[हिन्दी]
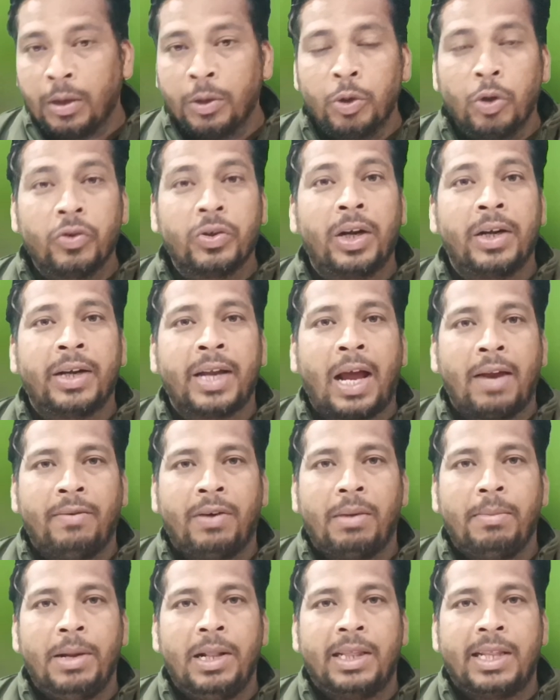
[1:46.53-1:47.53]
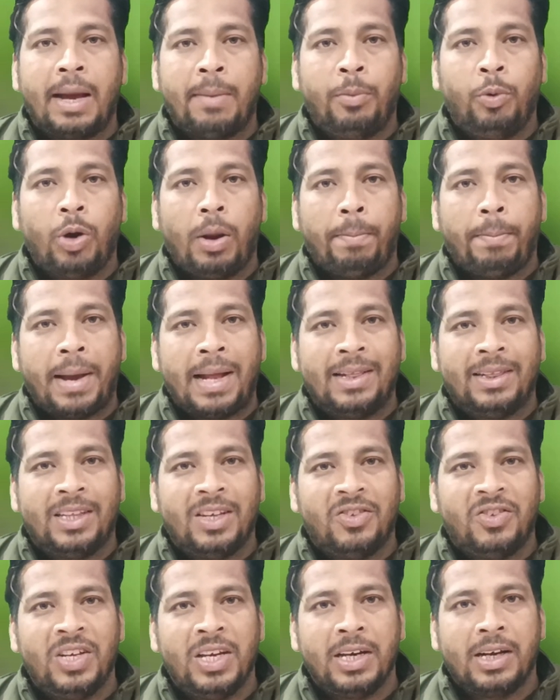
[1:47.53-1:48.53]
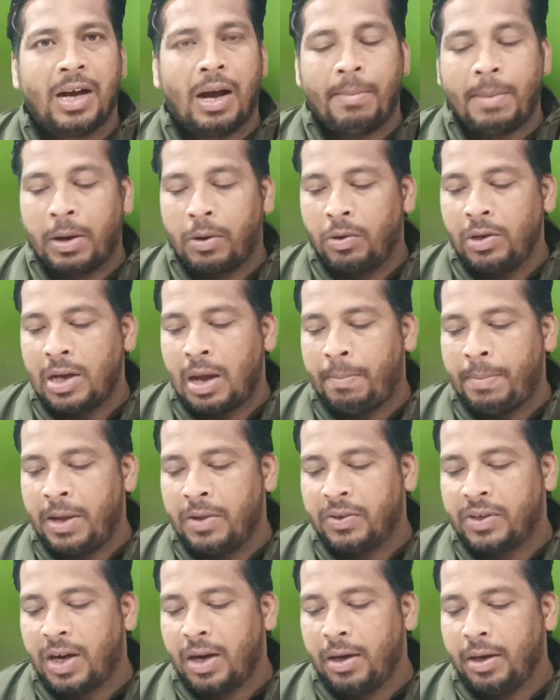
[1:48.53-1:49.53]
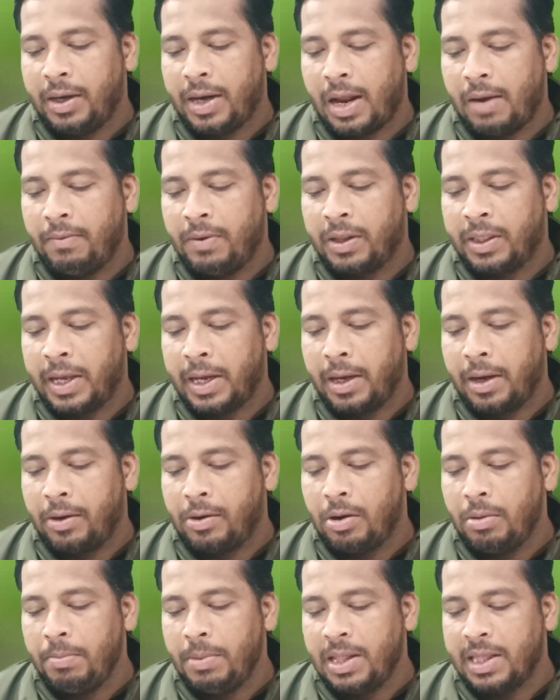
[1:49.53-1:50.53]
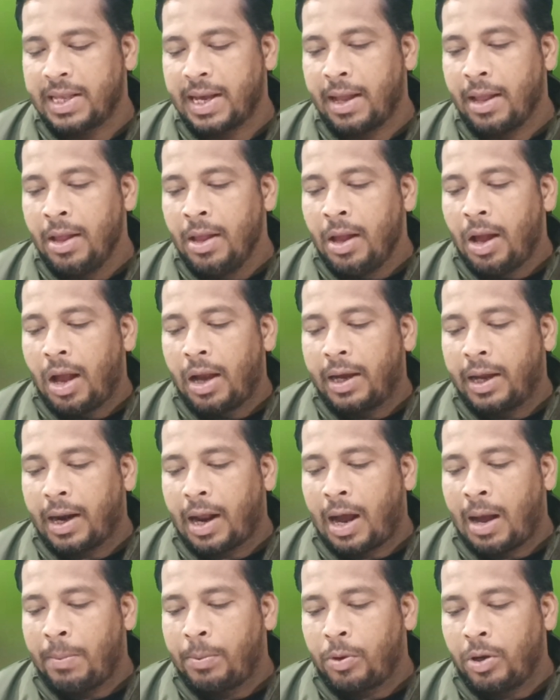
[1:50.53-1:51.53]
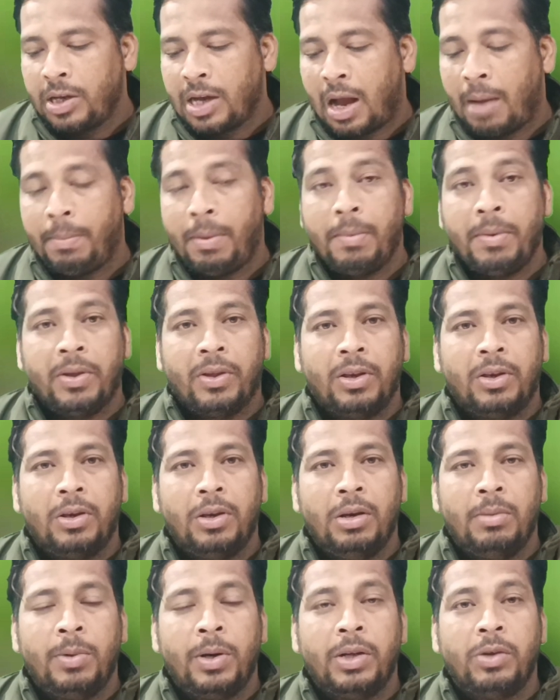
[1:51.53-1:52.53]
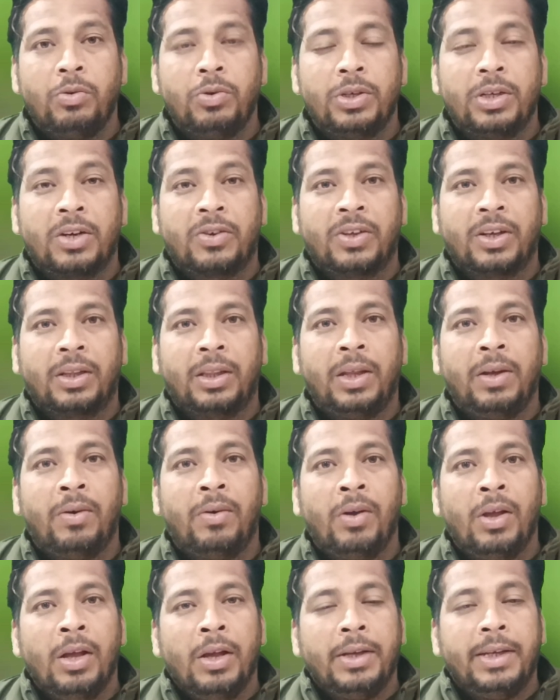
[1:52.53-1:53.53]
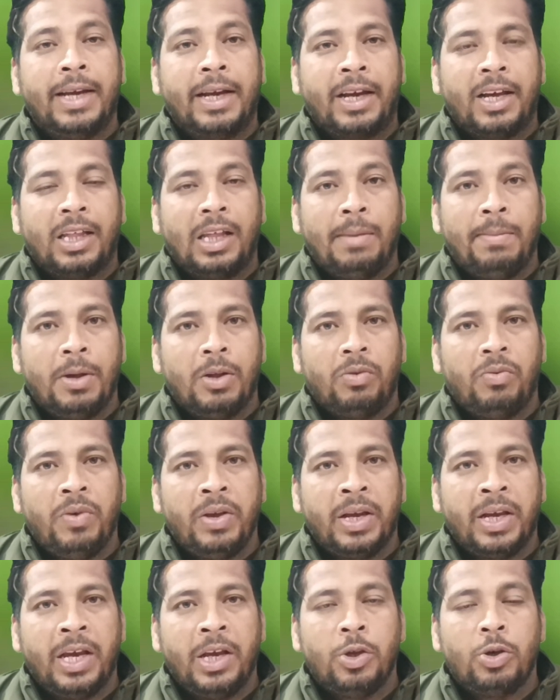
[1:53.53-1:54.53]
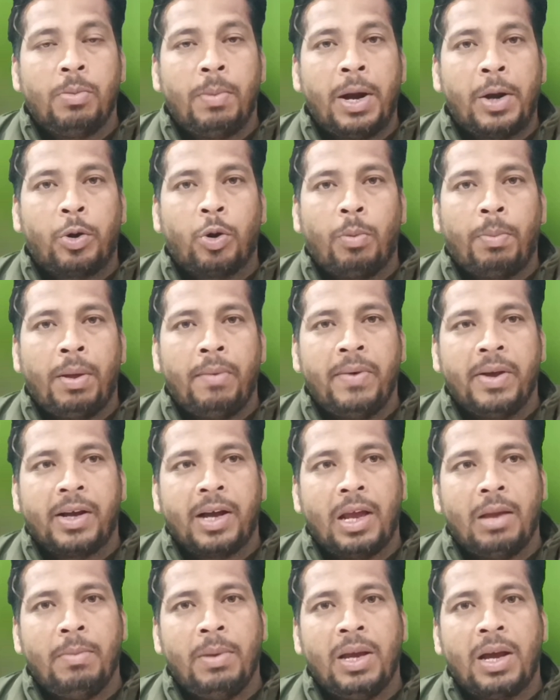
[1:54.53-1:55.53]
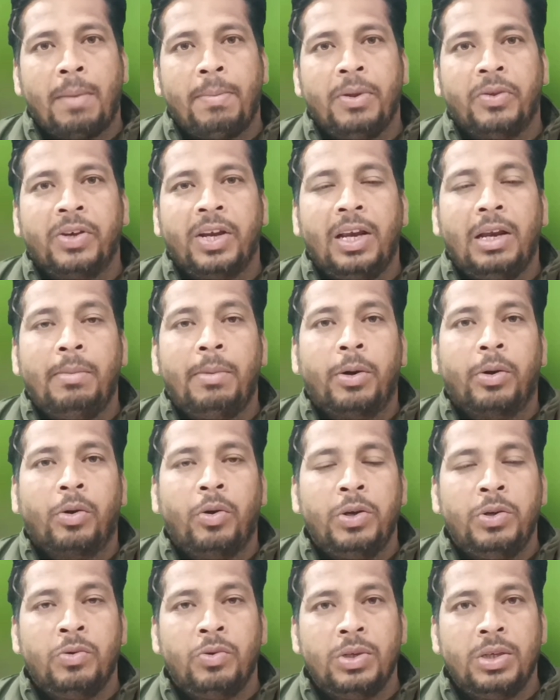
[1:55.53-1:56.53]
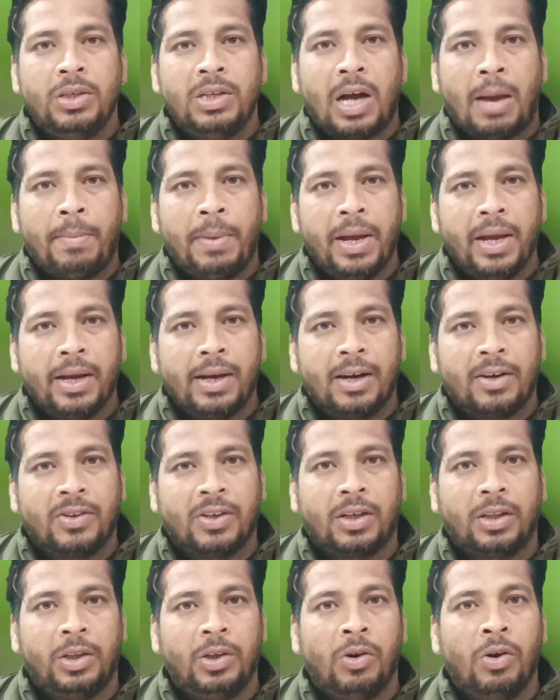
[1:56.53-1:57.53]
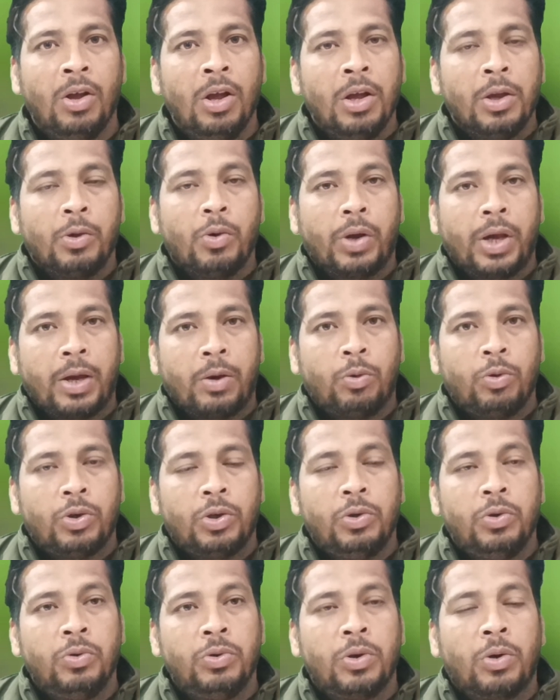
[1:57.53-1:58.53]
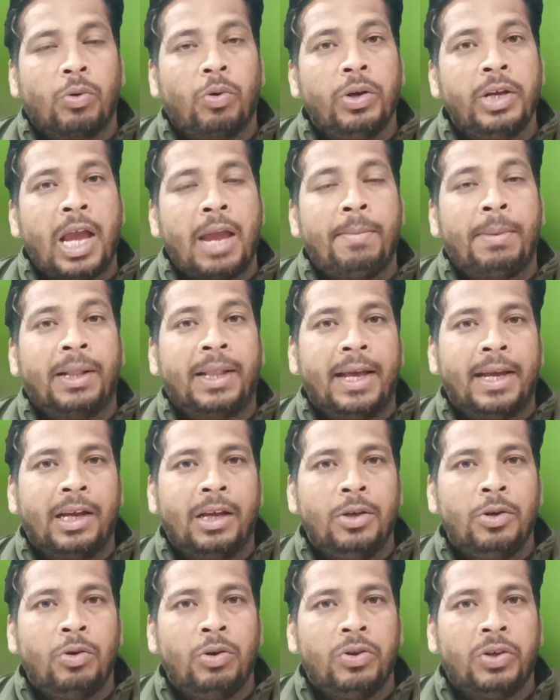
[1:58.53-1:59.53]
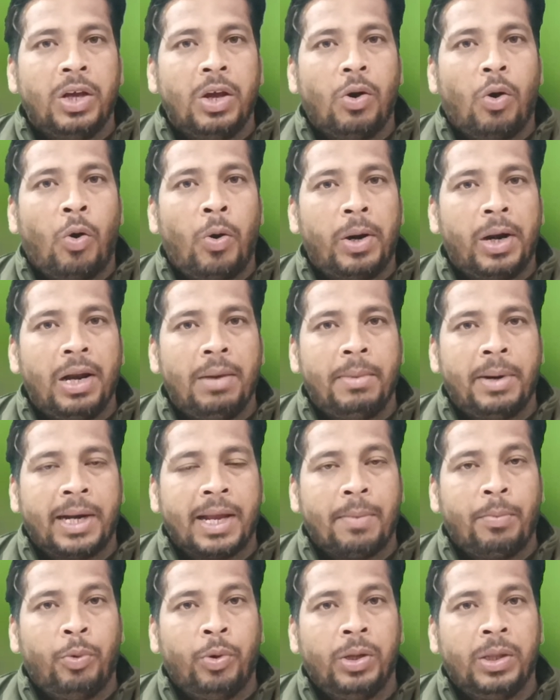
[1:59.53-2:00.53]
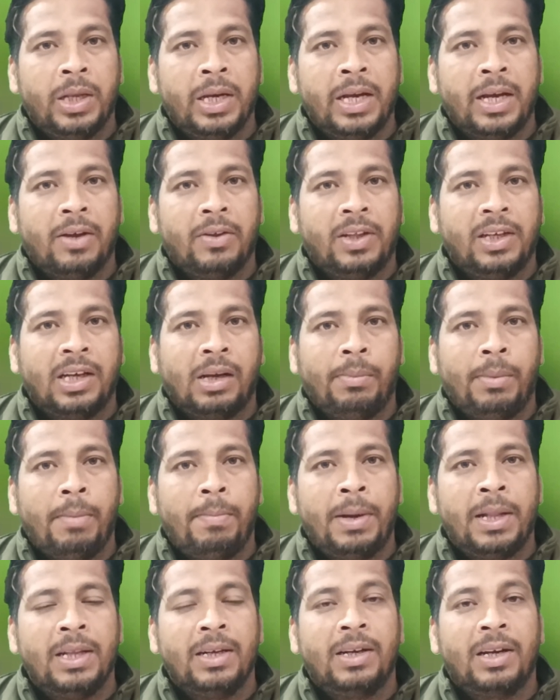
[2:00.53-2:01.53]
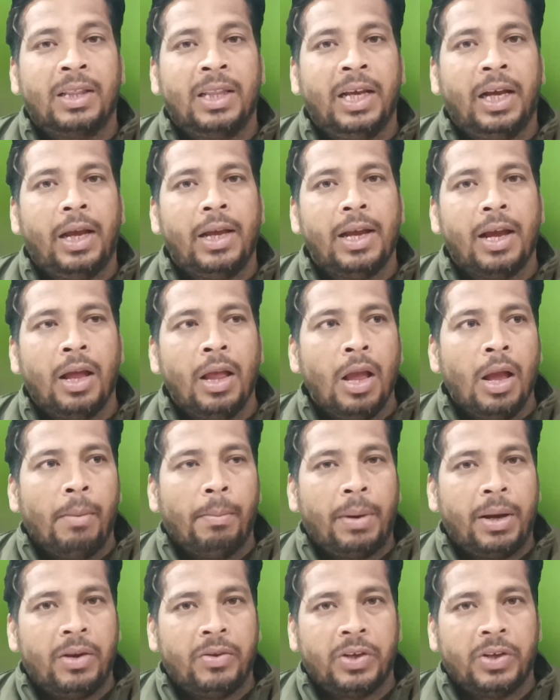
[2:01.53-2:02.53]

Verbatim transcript: जो इसका टैनवर मिलता है पूरे पैंतीस दिन का हमारे को यहाँ पे इसका टैनवर देखने को मिलता है अगर आपको यहाँ पे भी लिमिट यूज कर सकते हो या किसी भी स्विगी जोमेटो पे भी कहीं भी आप इसकी लिमिट को यूज यहाँ पे कर सकते हो क्योंकि कुछ यूजर को यही पता है कि जो इसकी ओल्ड लिमिट है पूरी तरीके से यहाँ पे बंद कर दी गई है पर